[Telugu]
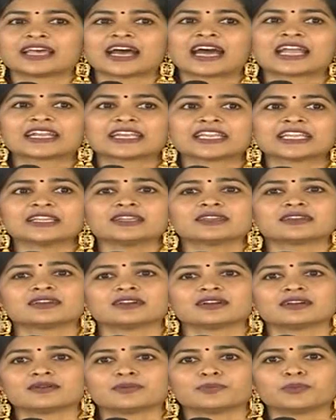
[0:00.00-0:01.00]
దాన్ని
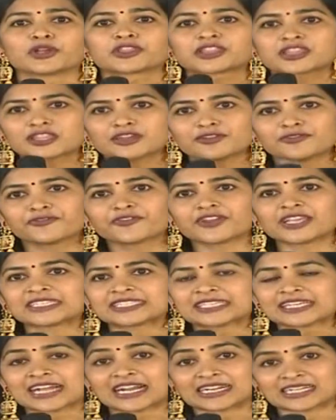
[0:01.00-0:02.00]
మొత్తం
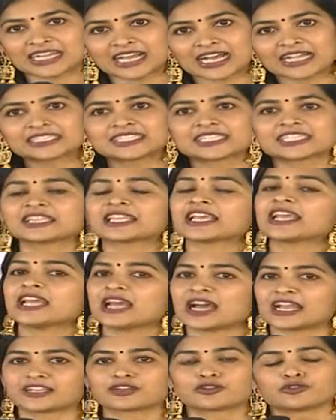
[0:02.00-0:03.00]
ఫీజు కట్టాల్సిందే
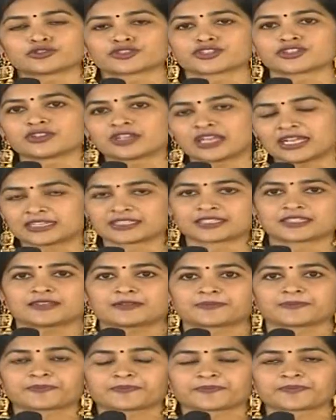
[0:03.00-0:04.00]
అని కూర్చుంటున్నారు
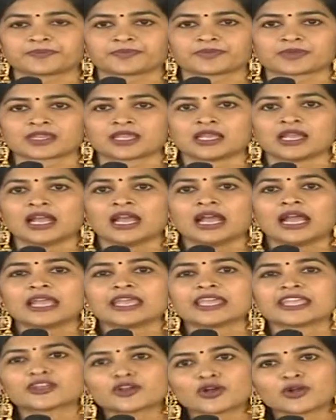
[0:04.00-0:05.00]
సార్
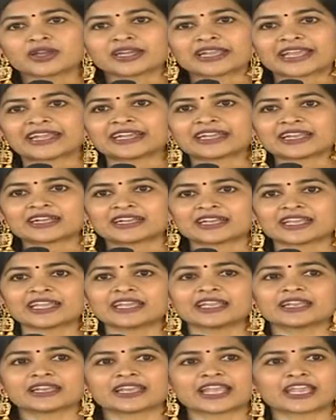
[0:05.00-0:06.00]
ఇంకొకటి ఏంటంటే
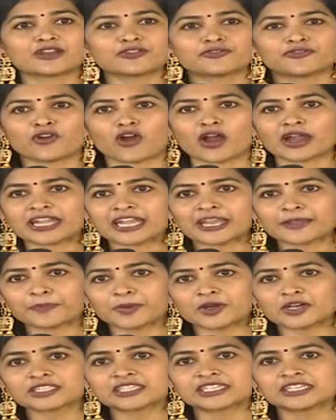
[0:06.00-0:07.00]
నేను ఫార్టీ
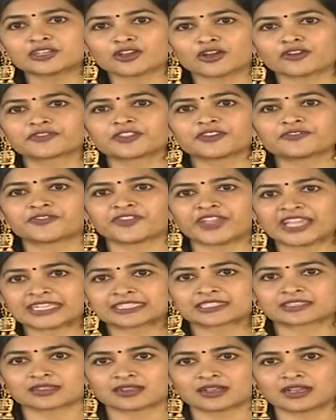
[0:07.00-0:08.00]
పర్సెంట్ ఆఫ్ ద
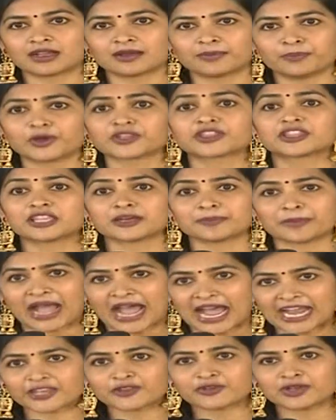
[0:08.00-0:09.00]
ఫీజ్ మొత్తం
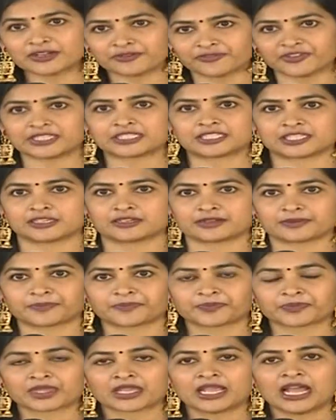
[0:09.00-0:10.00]
యాన్యువల్ ఫీజ్ సార్
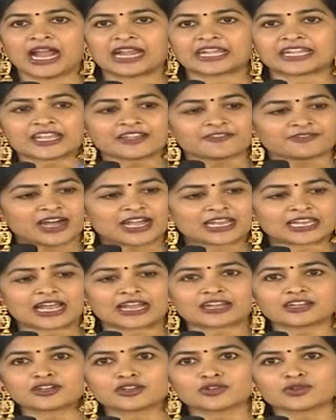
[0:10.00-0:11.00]
అంటే వాళ్ళు
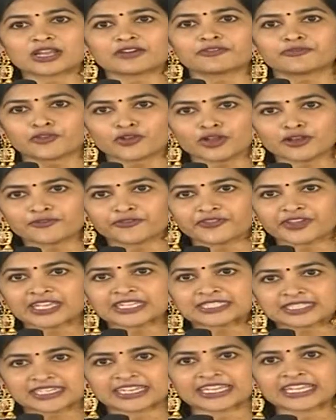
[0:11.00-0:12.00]
అంటున్న ఫుల్
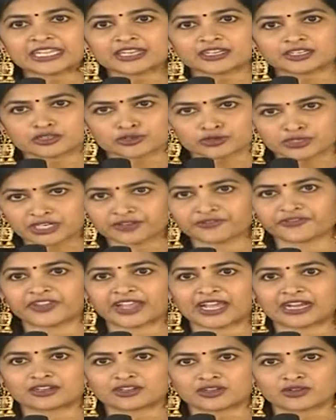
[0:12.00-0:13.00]
ఫీజుని ట్యూషన్
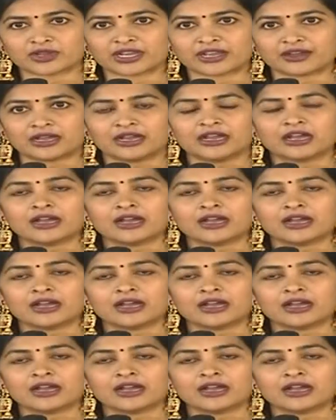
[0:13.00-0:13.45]
ఫీ అంటున్న